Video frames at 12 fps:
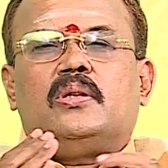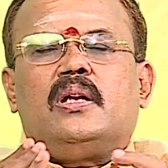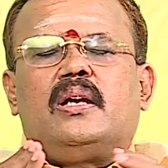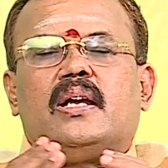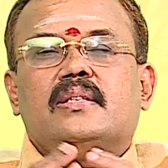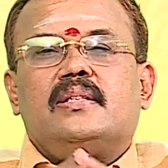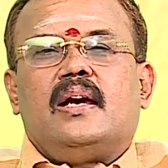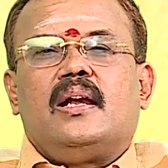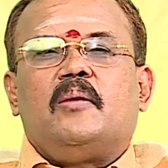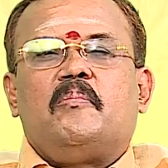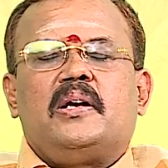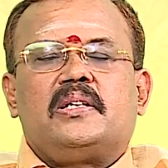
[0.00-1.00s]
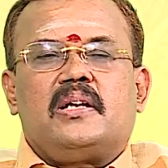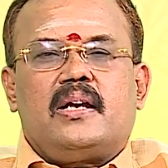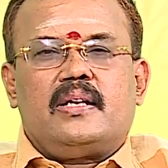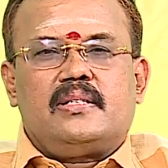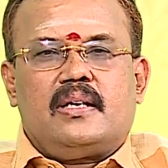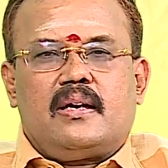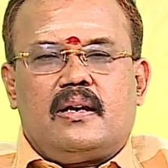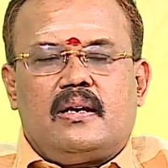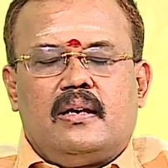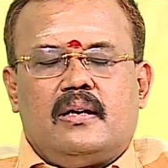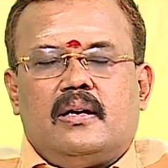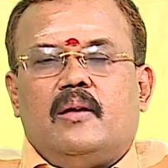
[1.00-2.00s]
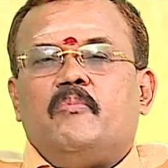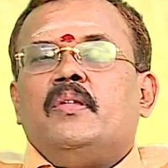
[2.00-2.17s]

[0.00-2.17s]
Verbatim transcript: முதல் ராசியான மேஷ ராசிக்காரர்களுக்கு